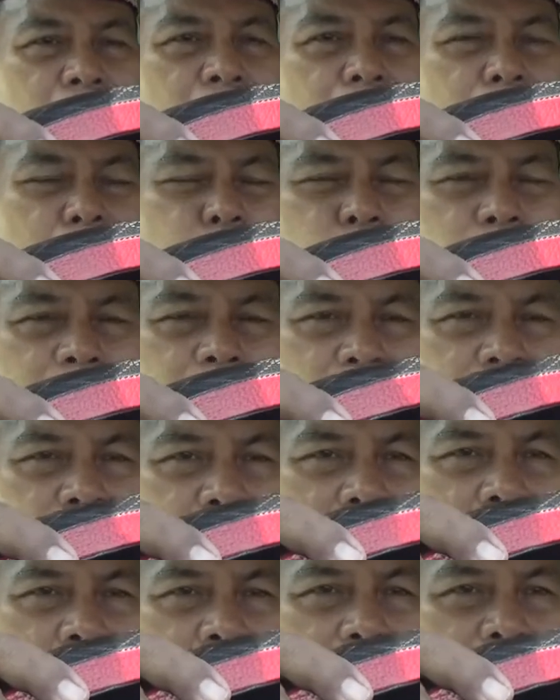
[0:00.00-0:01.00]
hari
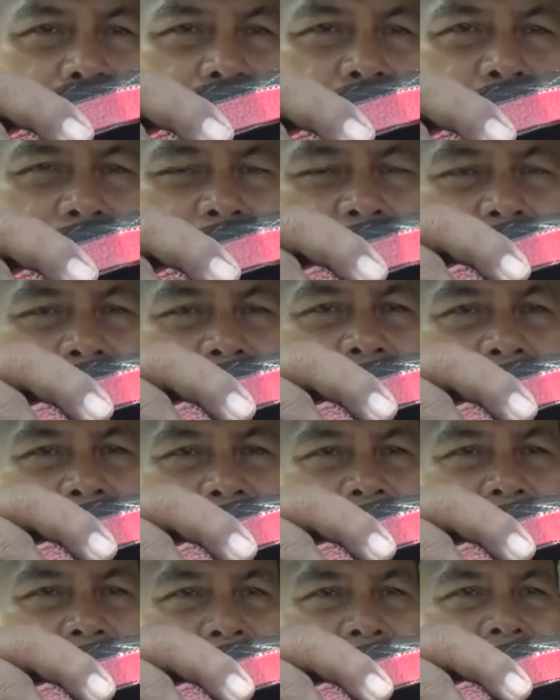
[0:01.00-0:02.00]
puasa saja dia
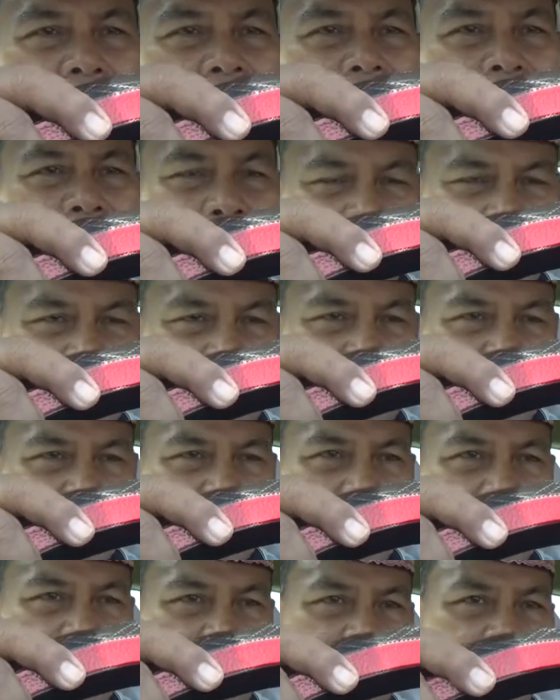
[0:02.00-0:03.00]
dan tidak
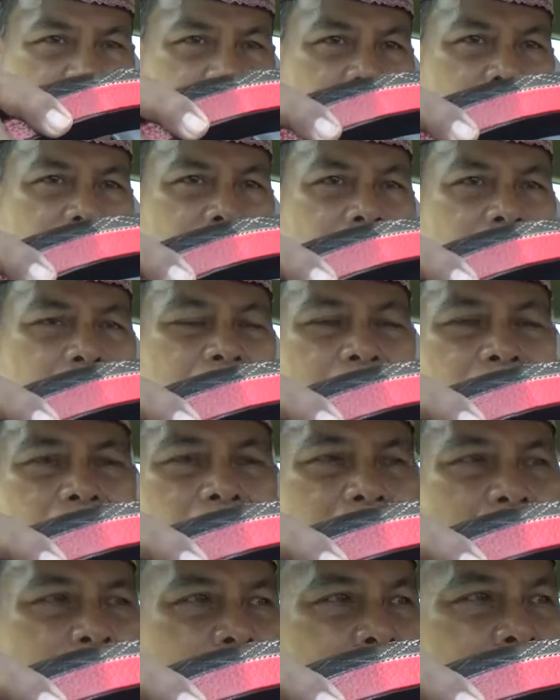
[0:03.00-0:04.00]
menikah dia.
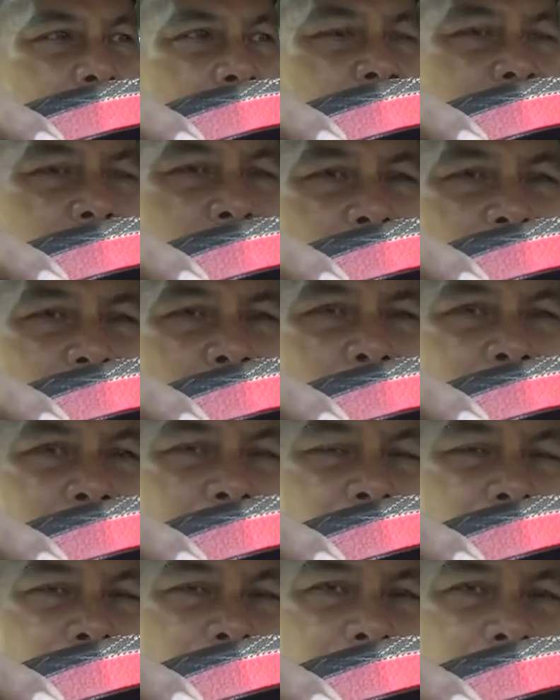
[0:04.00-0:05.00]

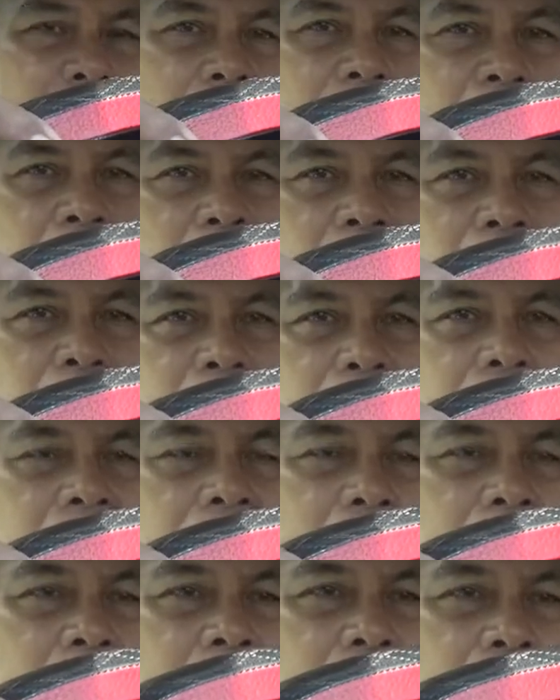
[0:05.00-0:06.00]
Nah,
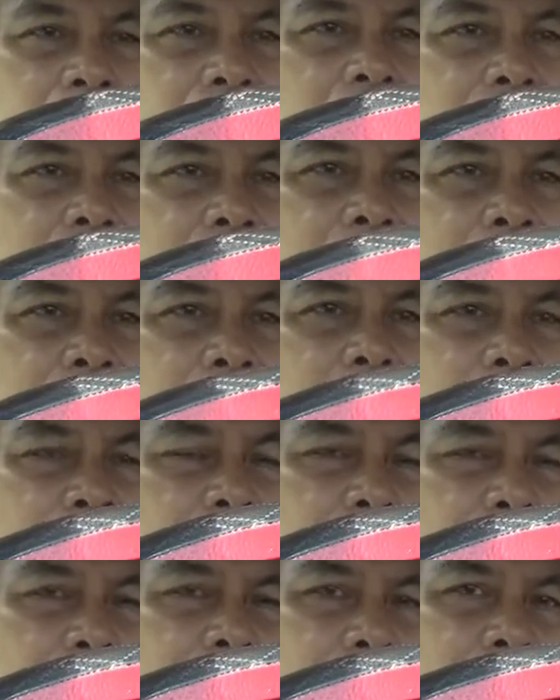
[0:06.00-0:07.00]

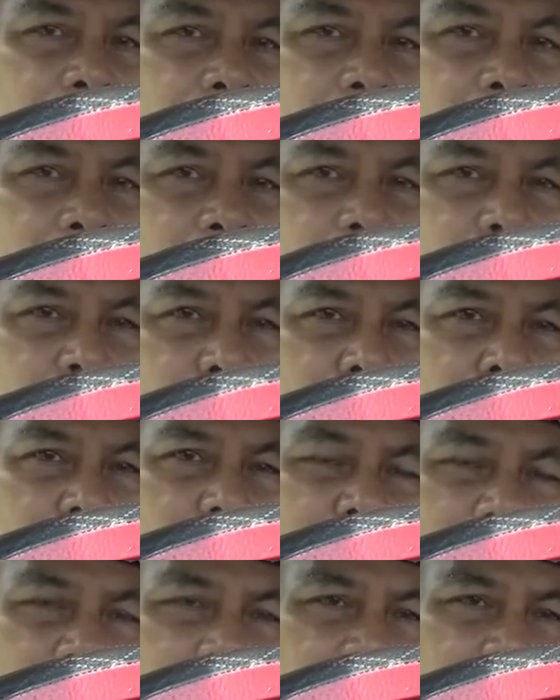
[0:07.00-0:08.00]
eh, hanya
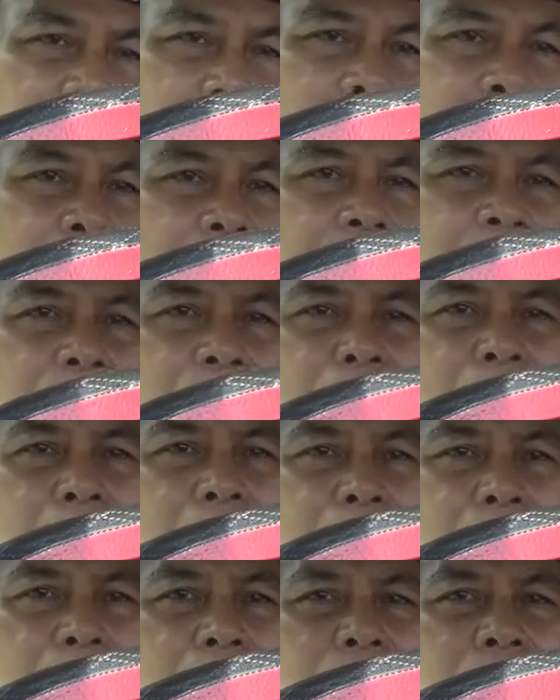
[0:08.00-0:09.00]
beribadah saja di,
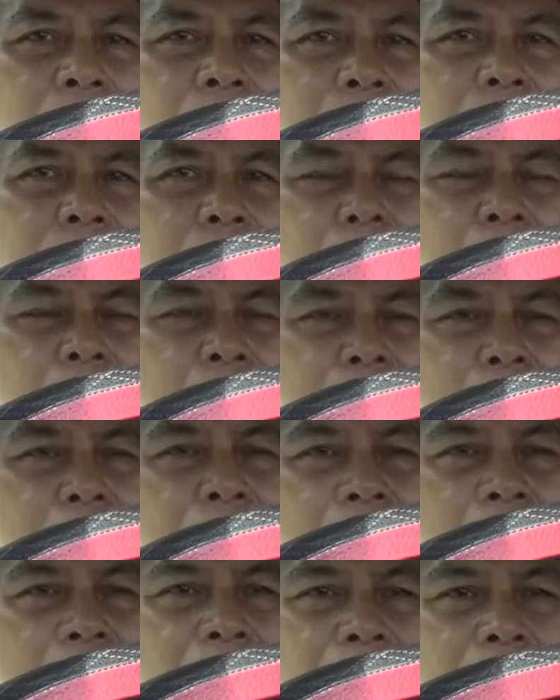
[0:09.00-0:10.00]
di tempat
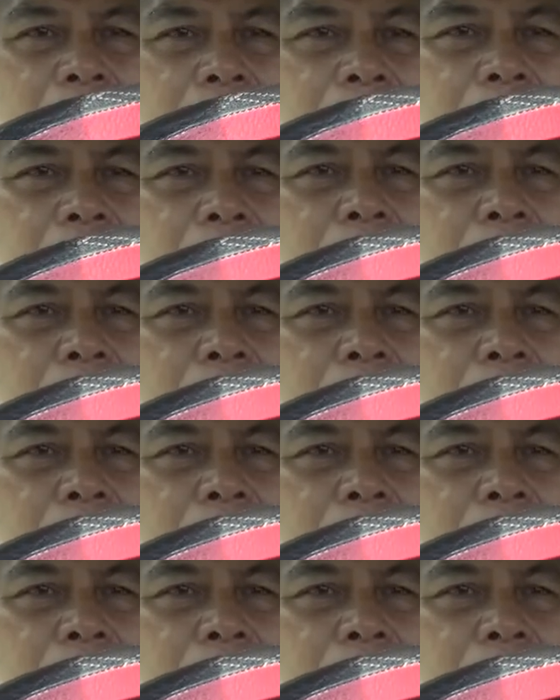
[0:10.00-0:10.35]
ibadahnya.